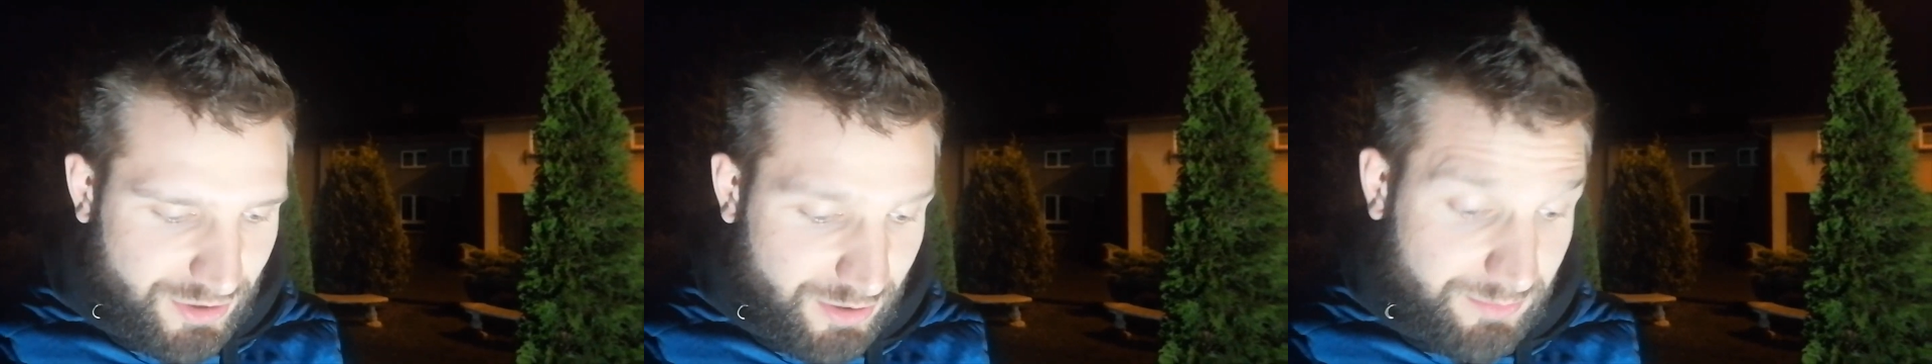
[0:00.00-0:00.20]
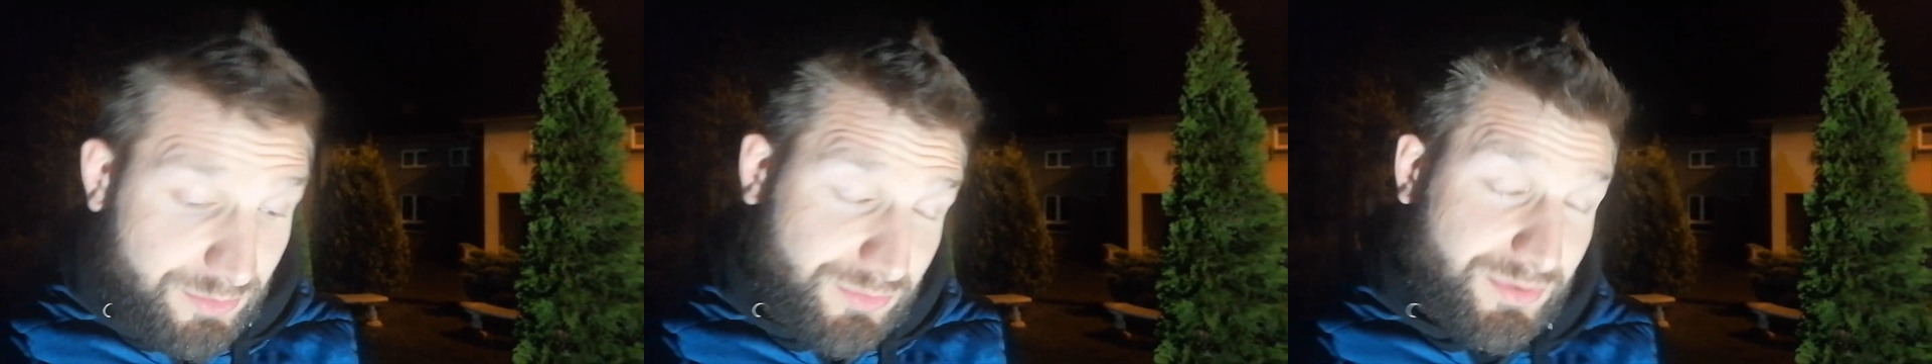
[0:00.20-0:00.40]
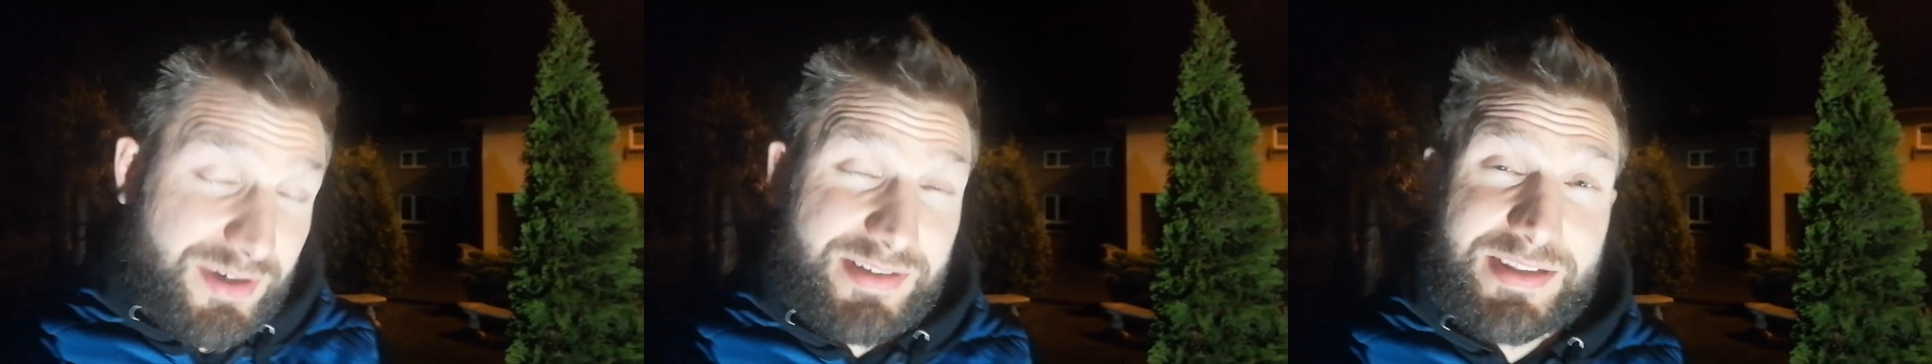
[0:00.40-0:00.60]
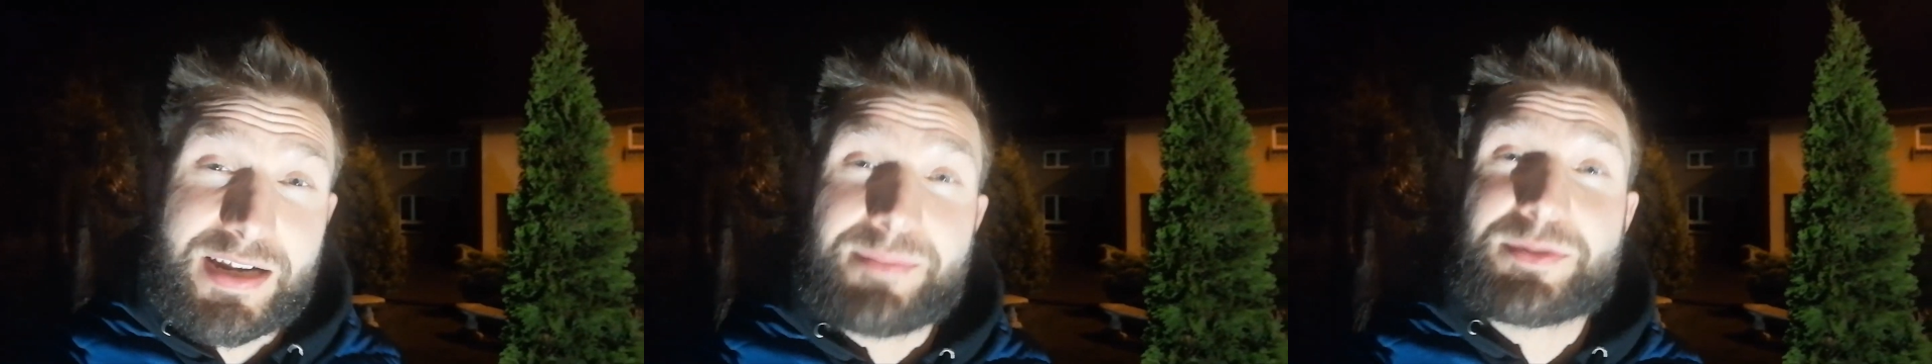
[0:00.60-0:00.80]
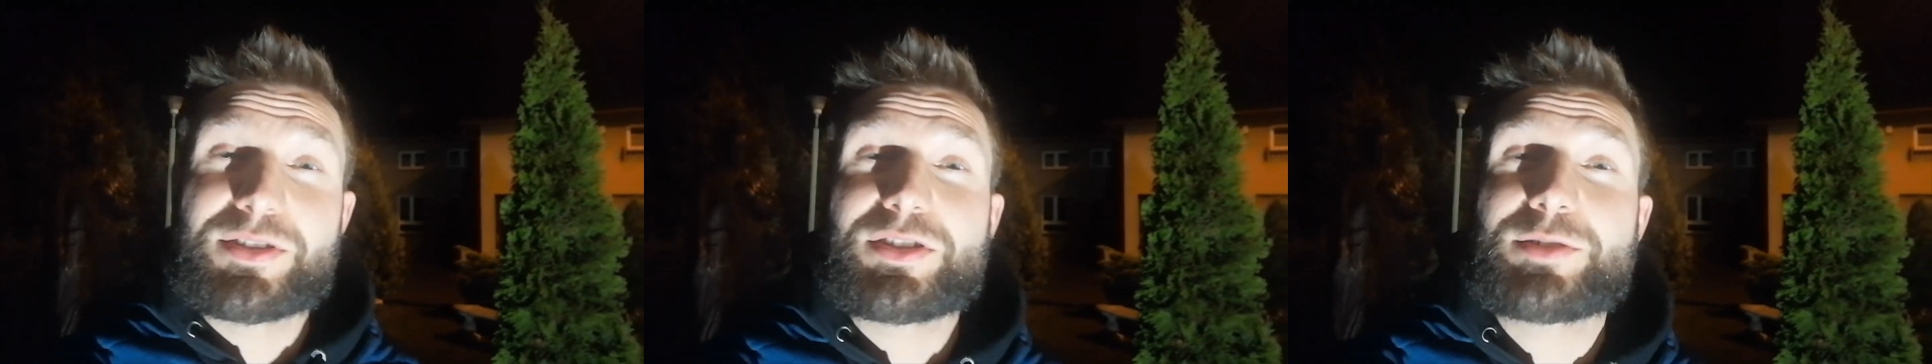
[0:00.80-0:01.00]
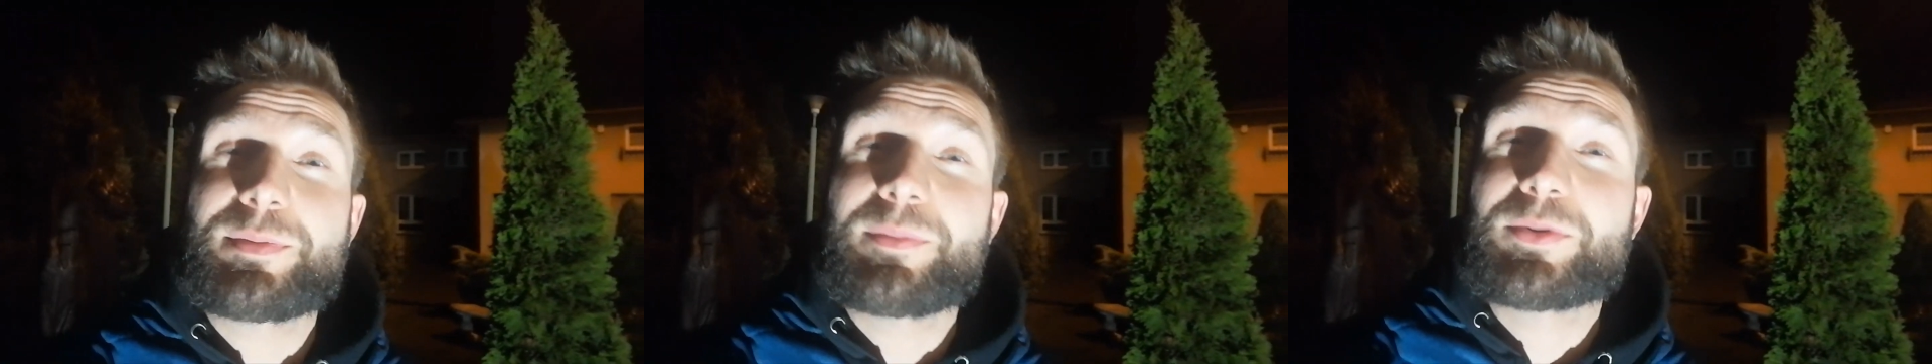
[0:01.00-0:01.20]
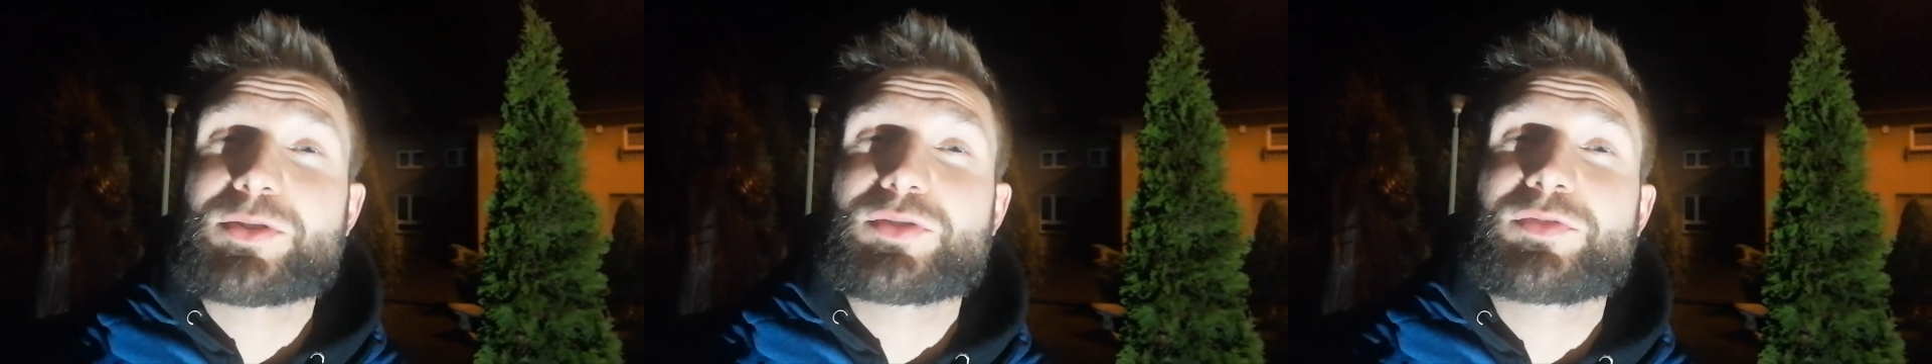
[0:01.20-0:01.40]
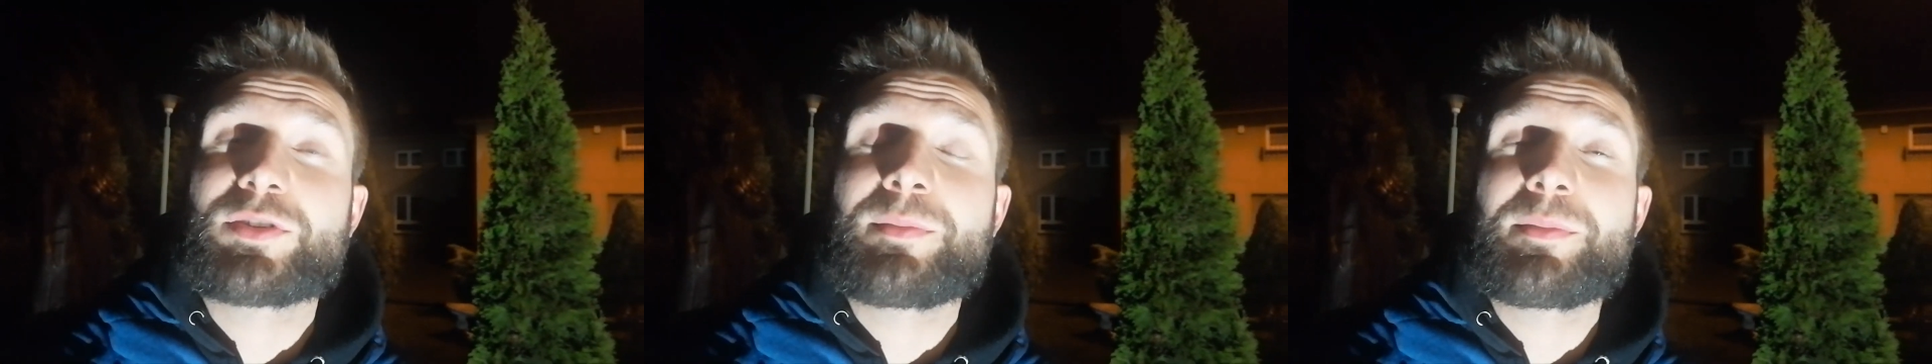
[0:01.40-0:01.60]
taką otuchę staram się też po
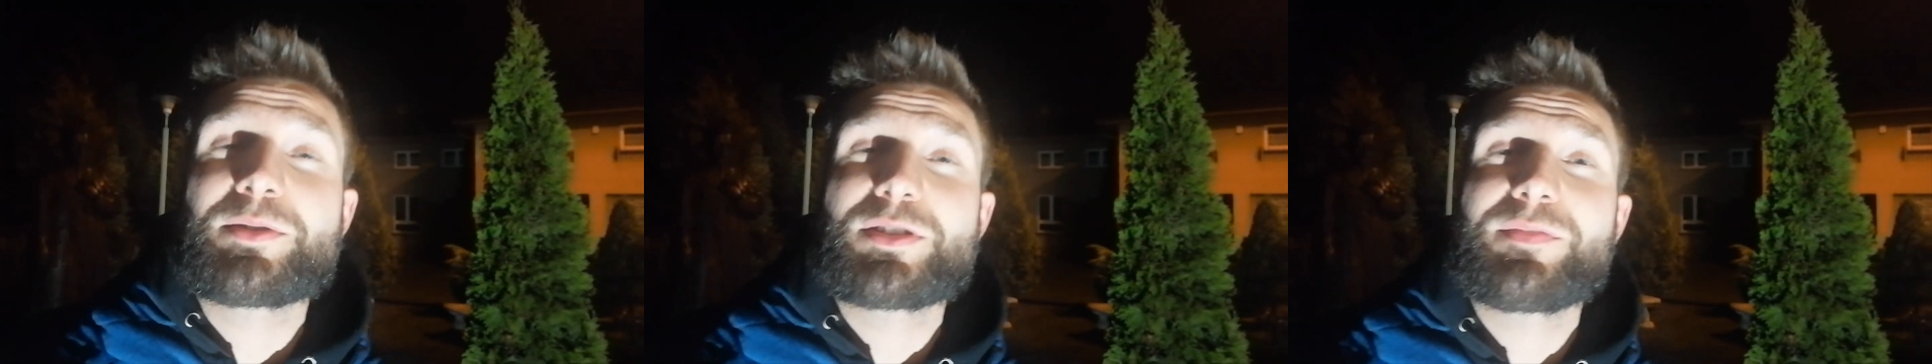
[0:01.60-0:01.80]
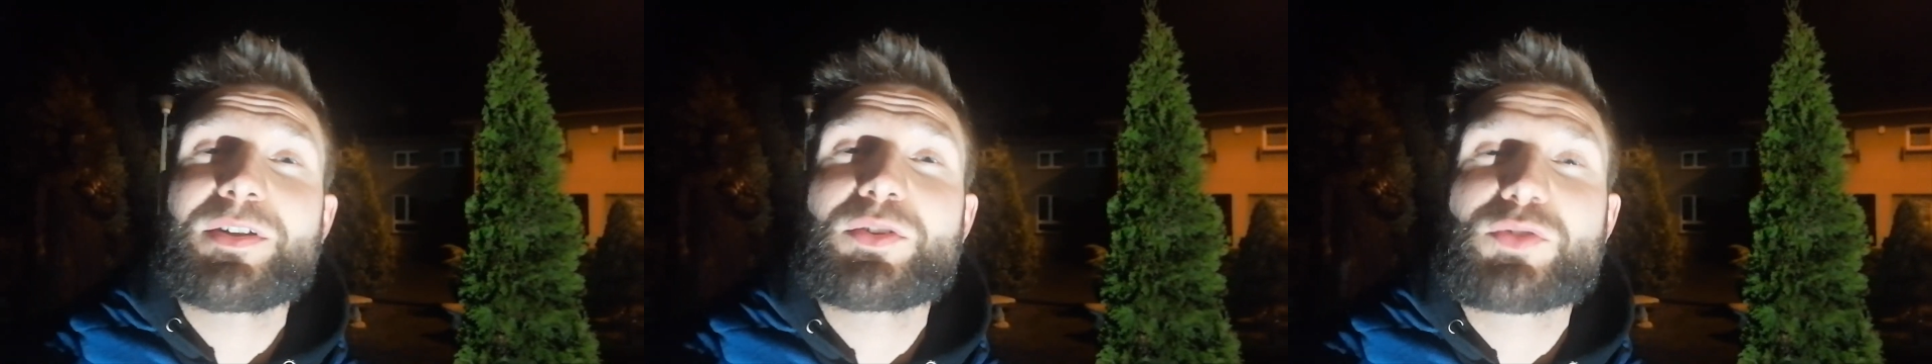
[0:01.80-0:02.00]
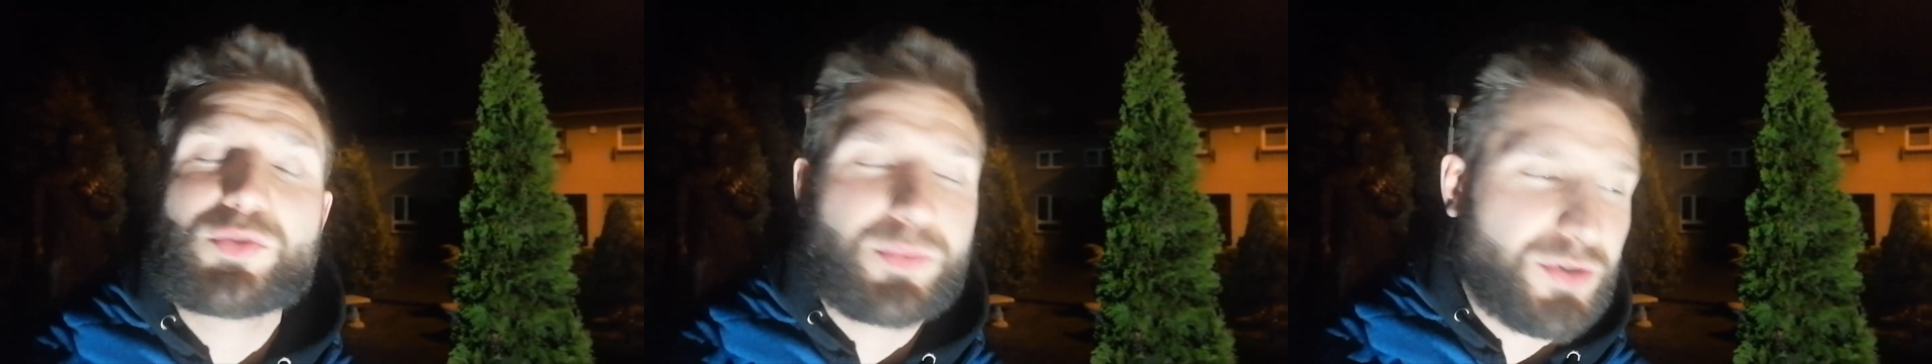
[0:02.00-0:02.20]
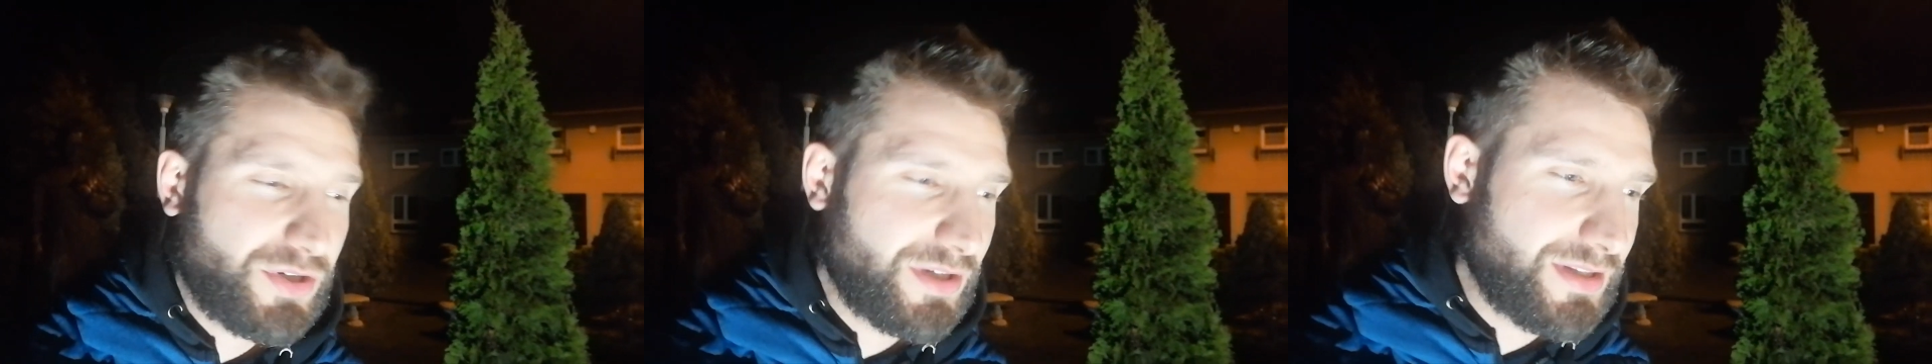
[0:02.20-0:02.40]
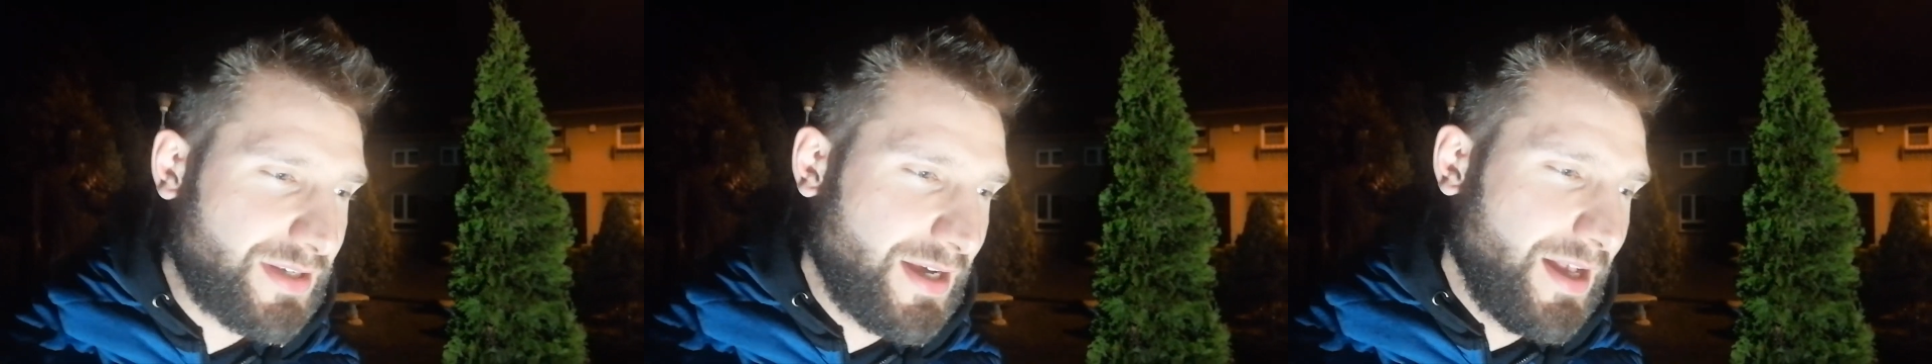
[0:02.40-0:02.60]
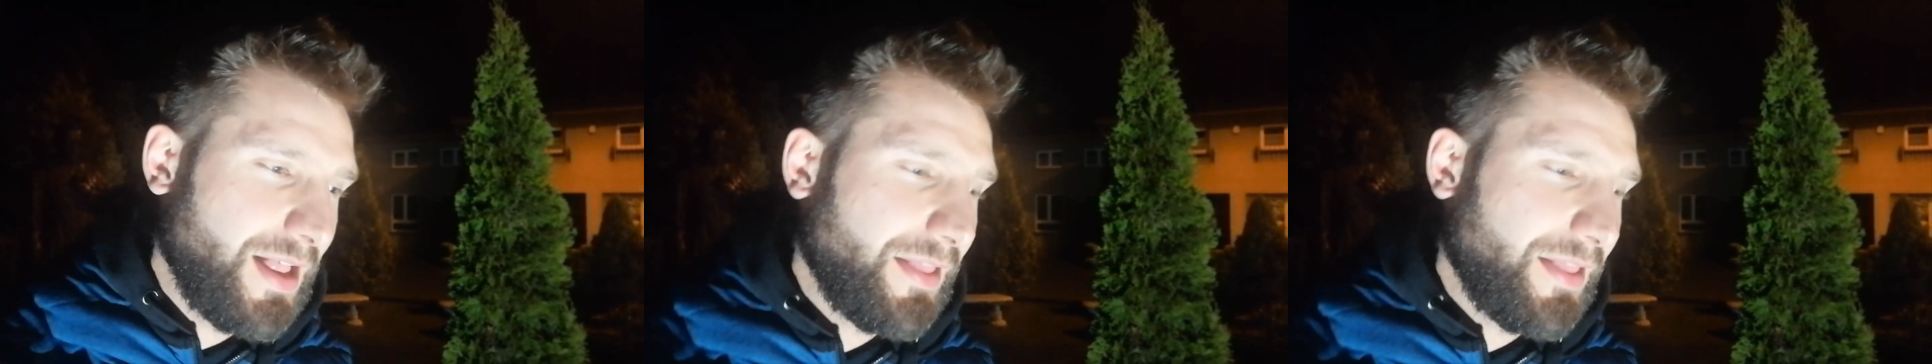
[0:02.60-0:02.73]
prostu w tym momencie wiele usłyszeć,